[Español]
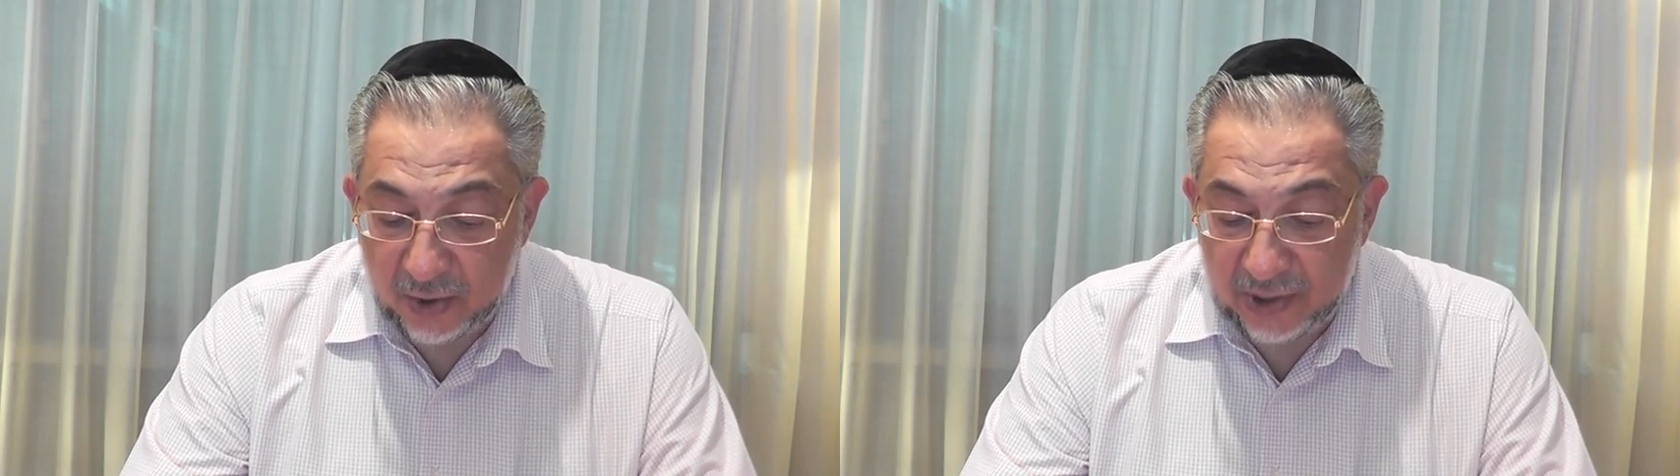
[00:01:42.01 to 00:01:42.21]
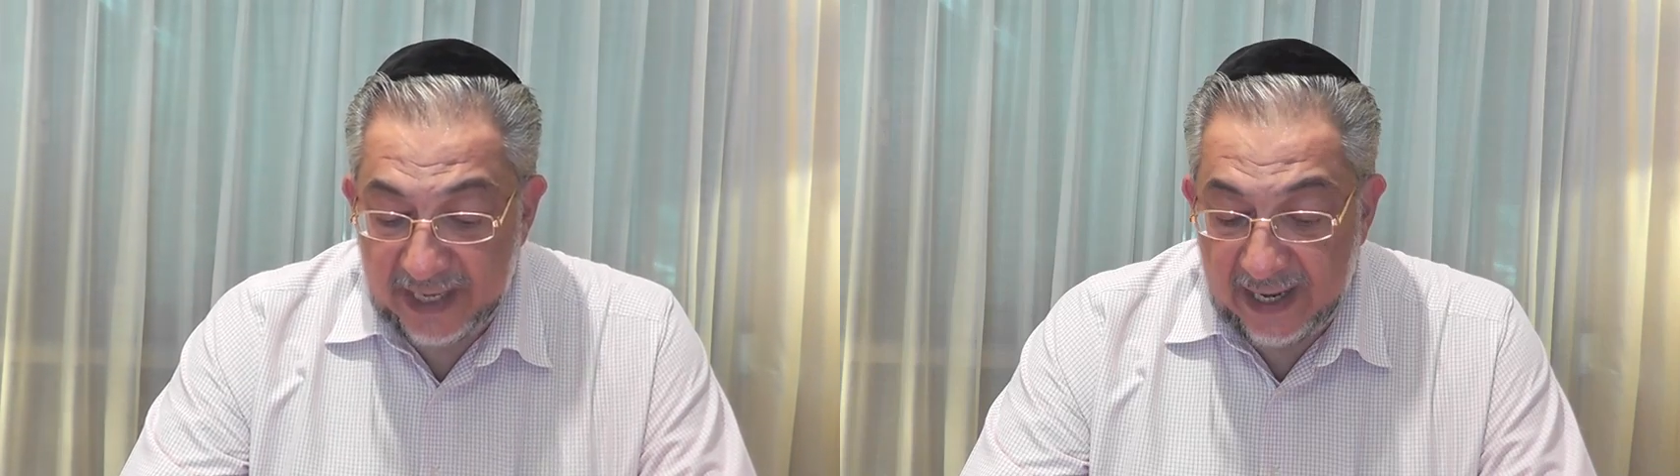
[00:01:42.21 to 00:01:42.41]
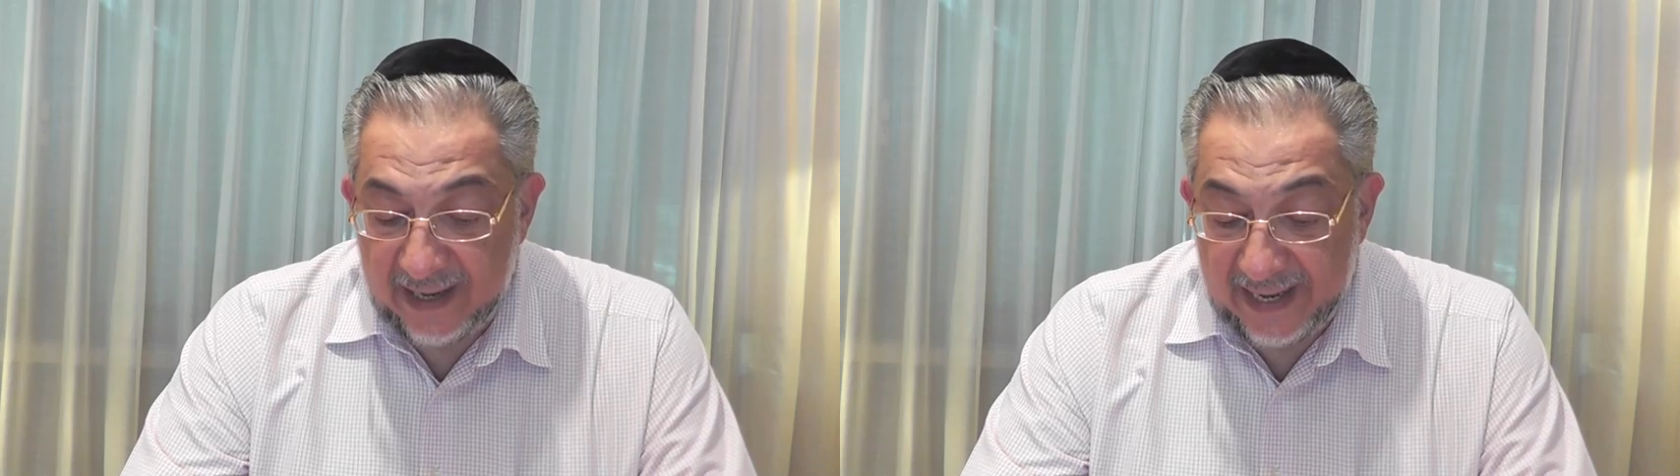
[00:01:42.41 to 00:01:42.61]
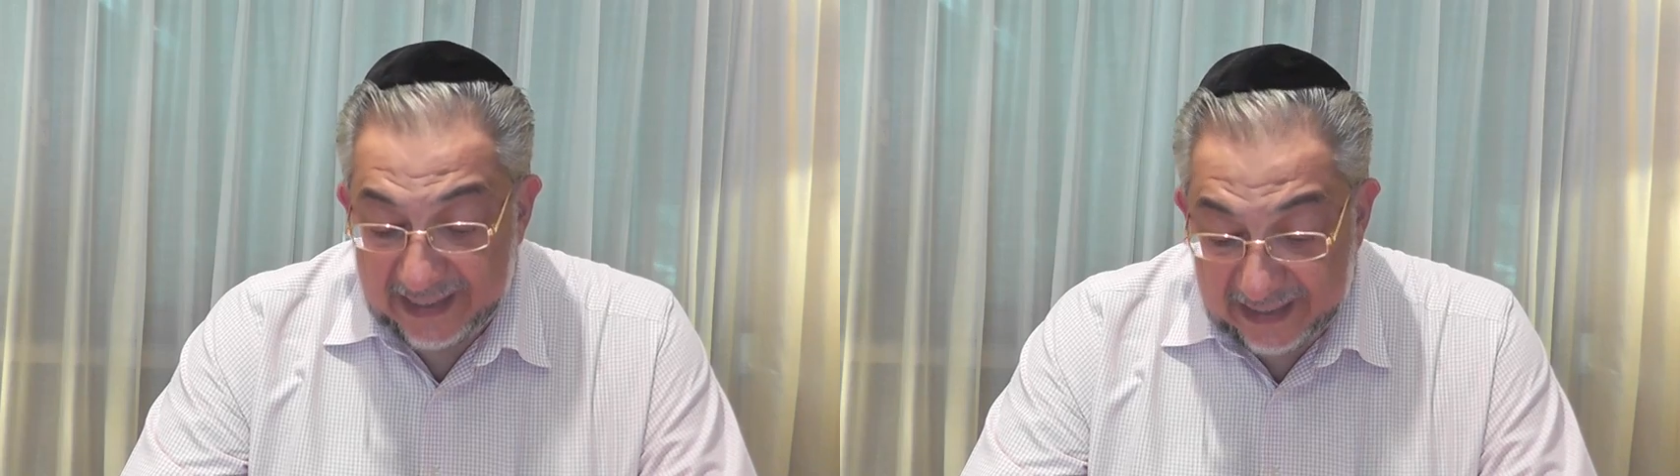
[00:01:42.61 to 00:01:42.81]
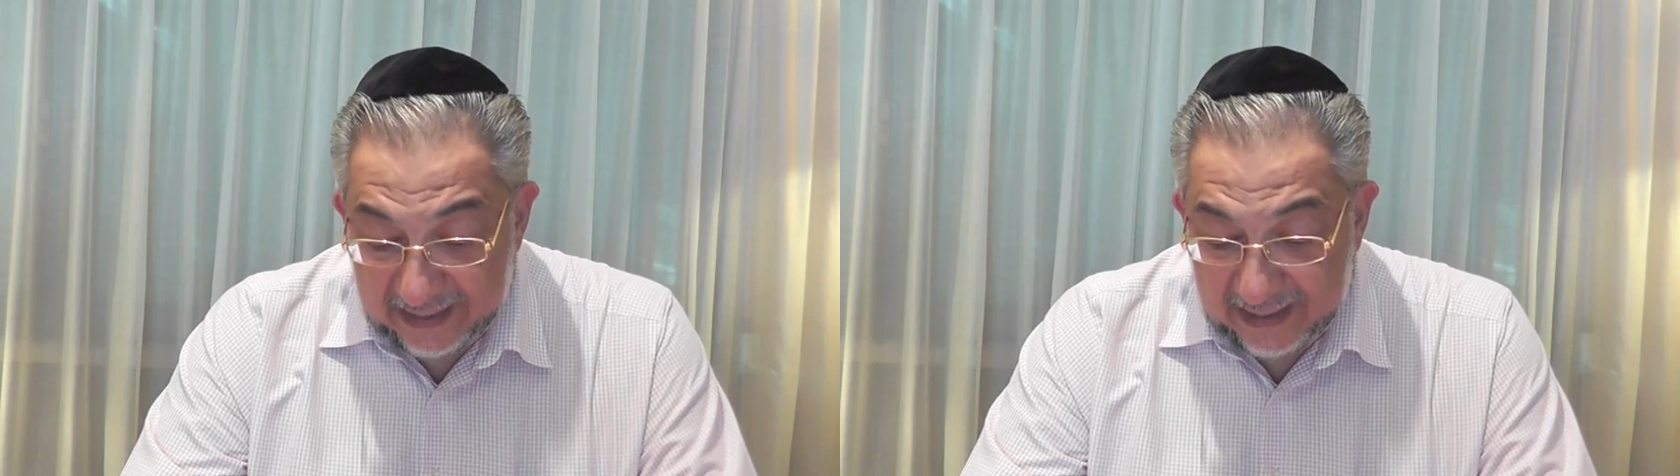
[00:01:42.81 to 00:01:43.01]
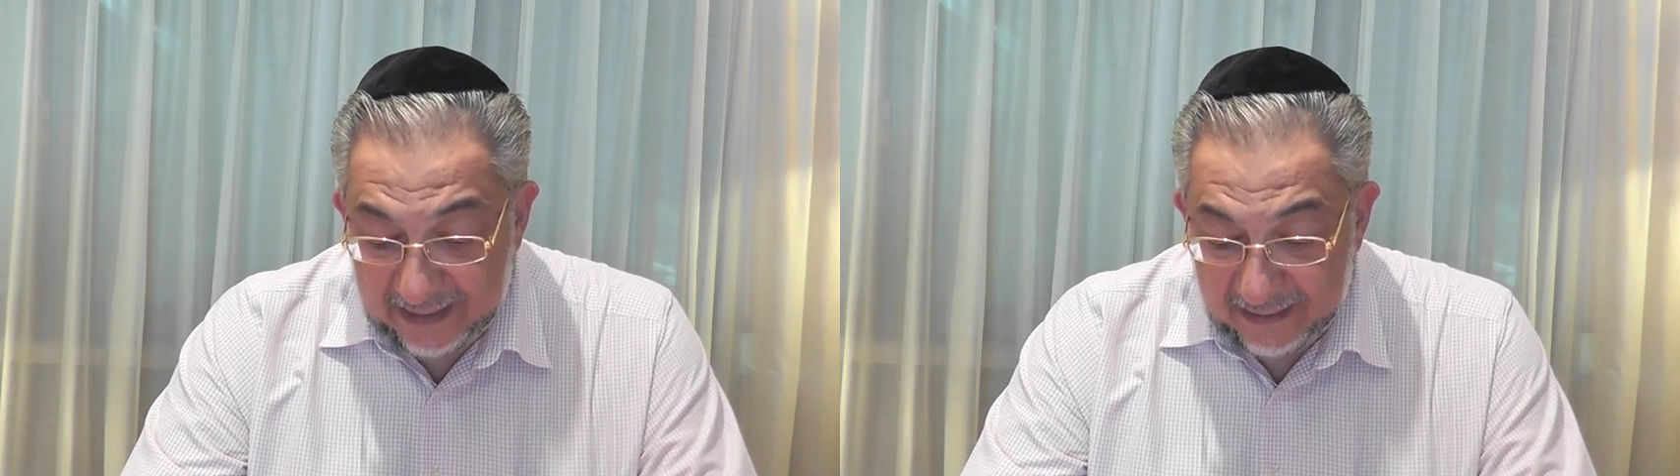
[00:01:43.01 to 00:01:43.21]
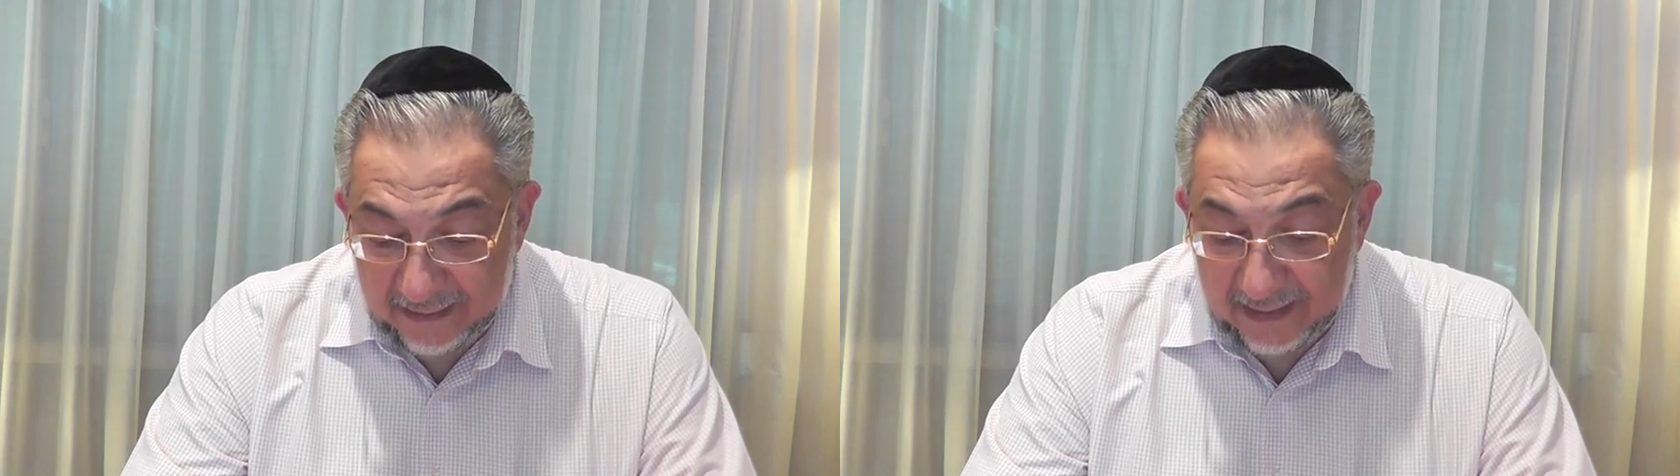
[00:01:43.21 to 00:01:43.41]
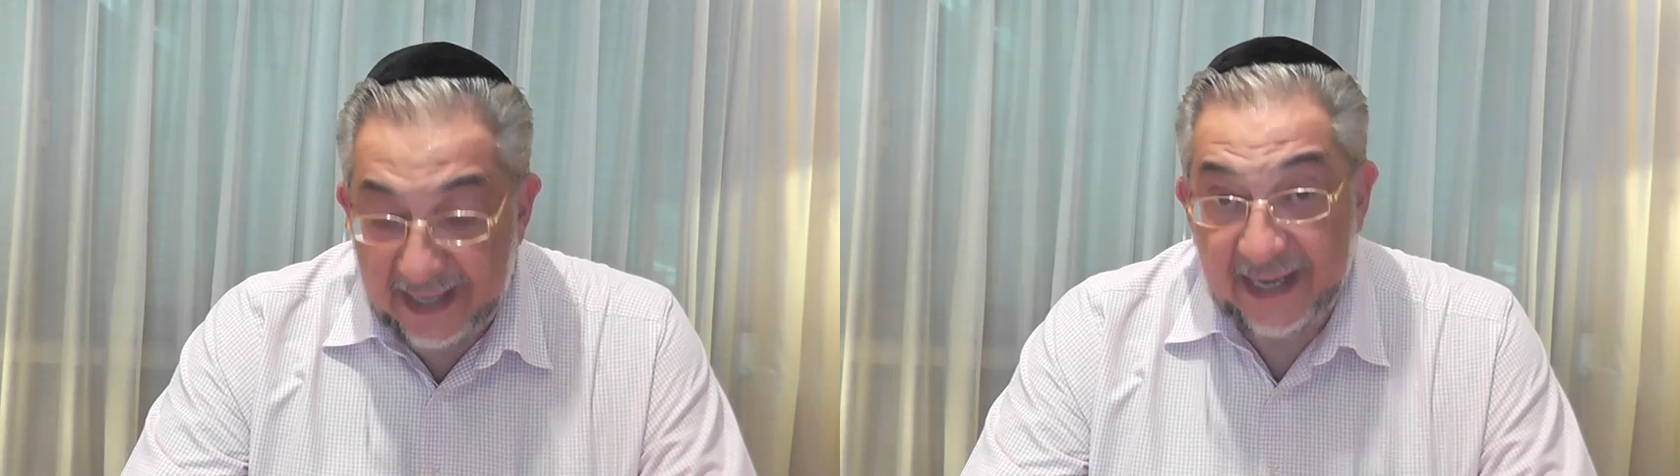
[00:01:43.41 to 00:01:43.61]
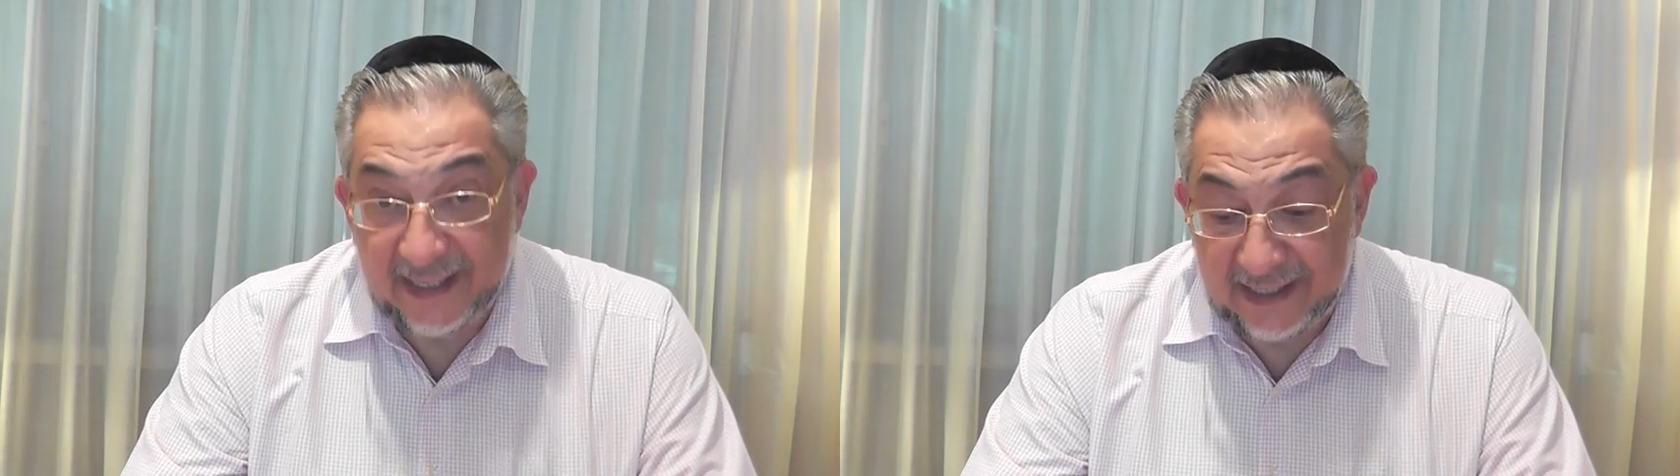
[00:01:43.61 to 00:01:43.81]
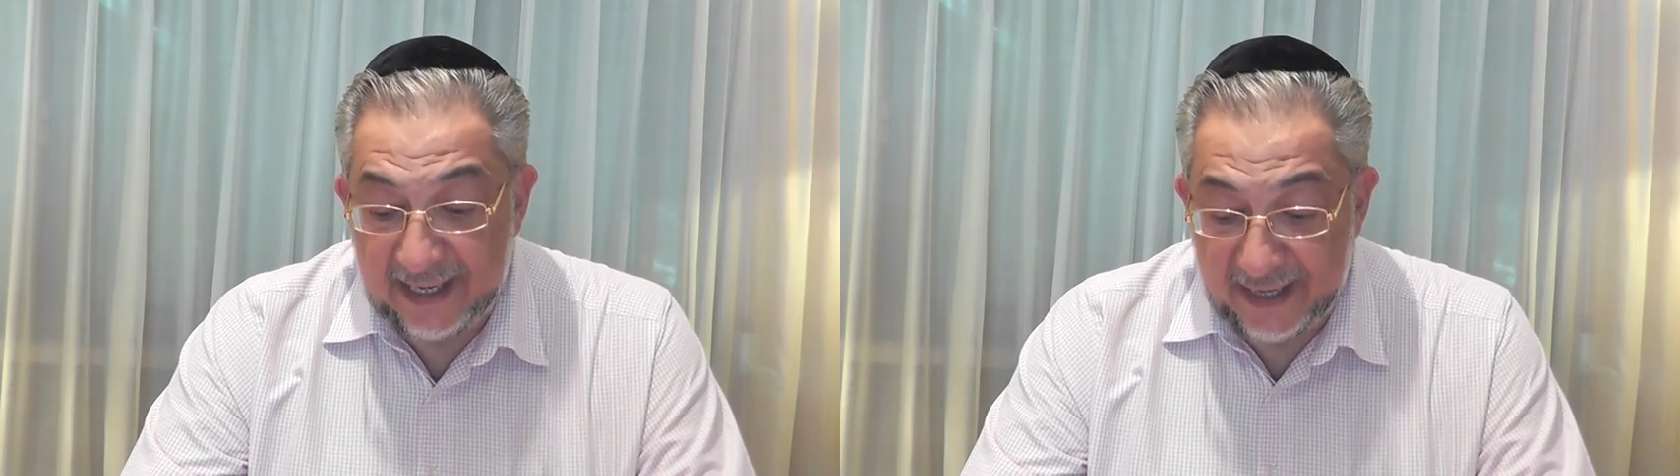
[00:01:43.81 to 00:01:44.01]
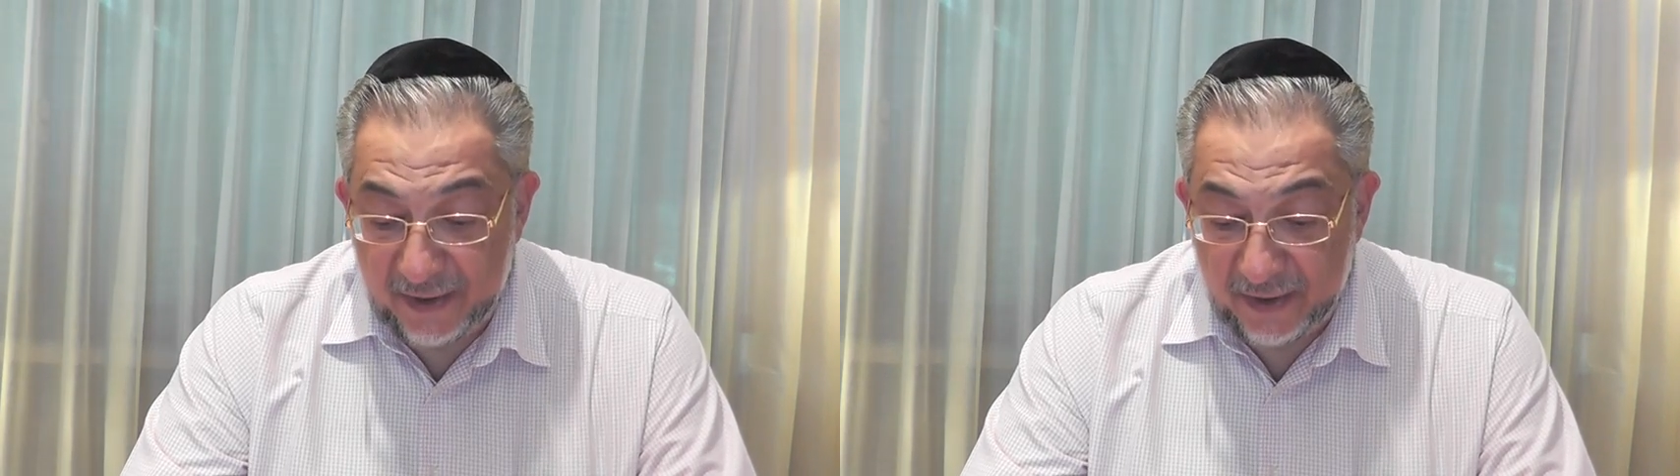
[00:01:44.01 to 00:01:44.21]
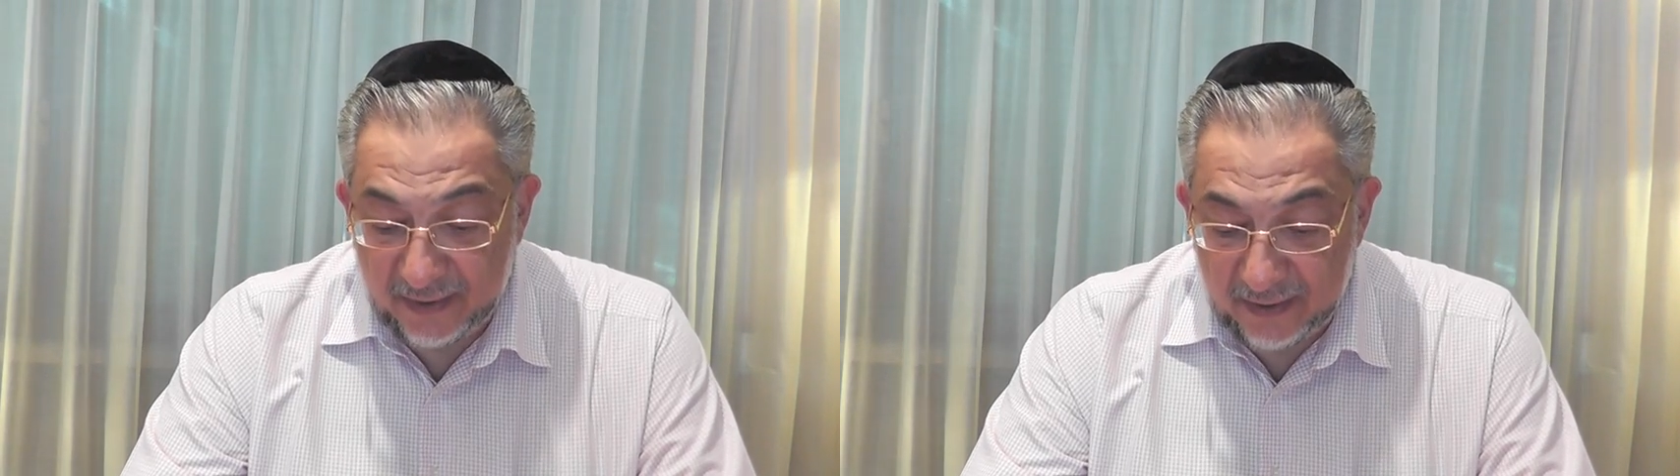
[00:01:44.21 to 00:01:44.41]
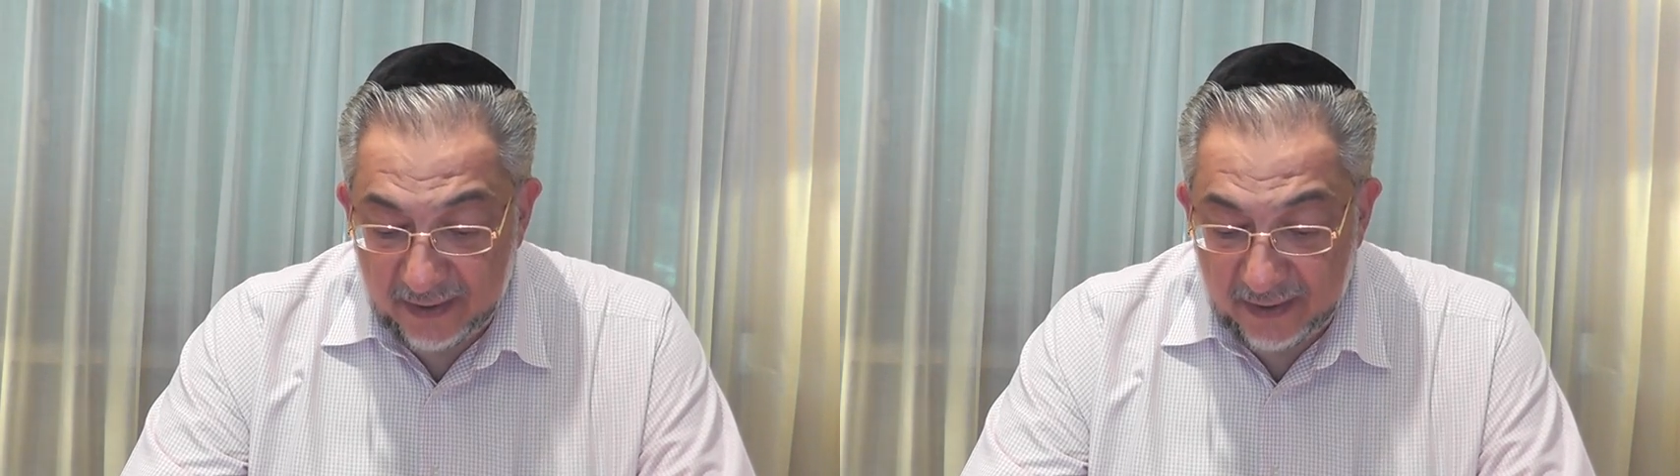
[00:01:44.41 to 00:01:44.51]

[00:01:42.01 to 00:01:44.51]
o sea, el satán, que es el ego,